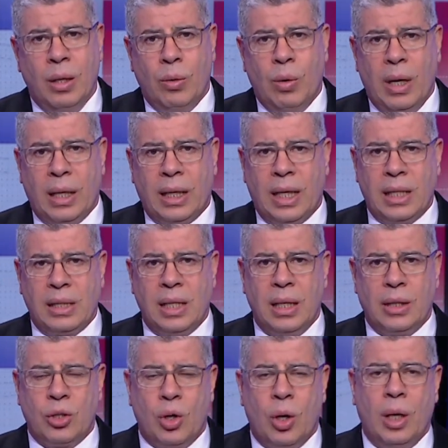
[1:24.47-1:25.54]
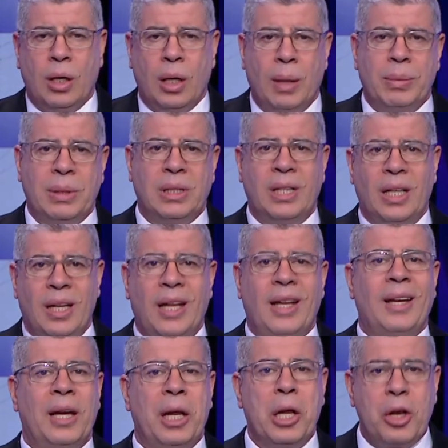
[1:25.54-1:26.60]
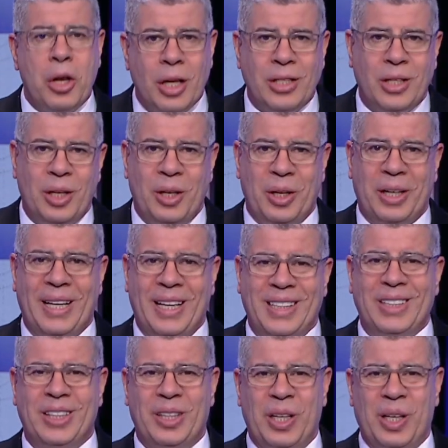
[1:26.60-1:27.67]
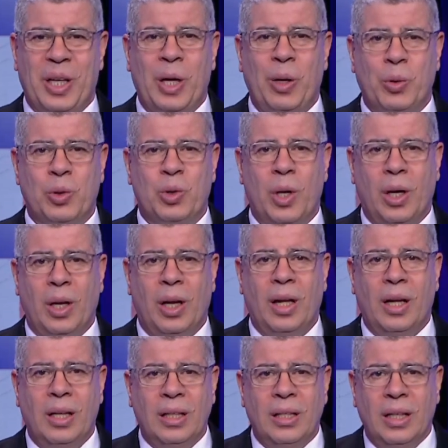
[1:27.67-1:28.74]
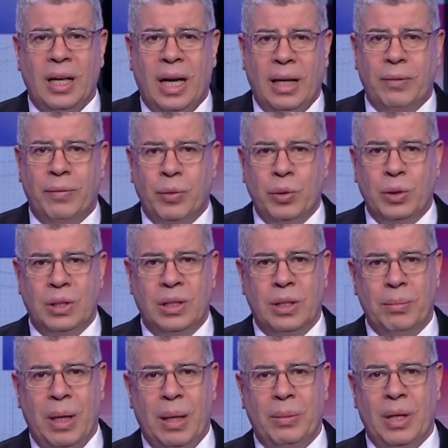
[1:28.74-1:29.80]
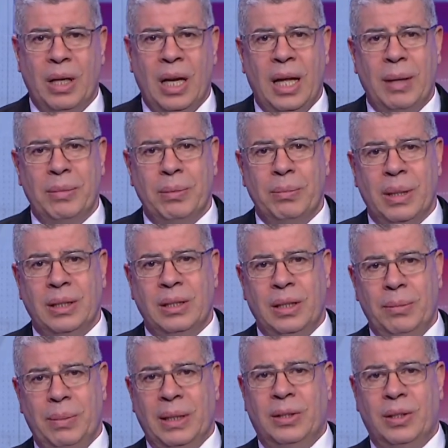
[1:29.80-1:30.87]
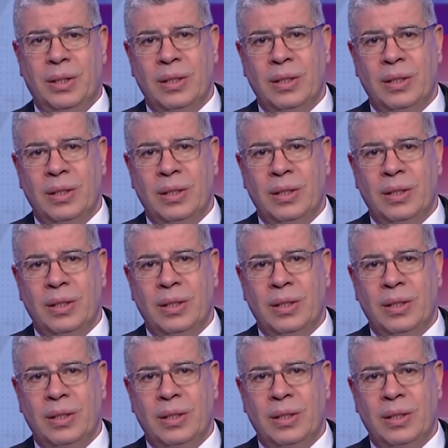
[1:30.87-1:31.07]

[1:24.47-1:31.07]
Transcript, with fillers: وهكذا ان شاء الله باذن الله لن نصل لركلات الترجيح وان شاء الله هنفوز بامر الله من بدري بدري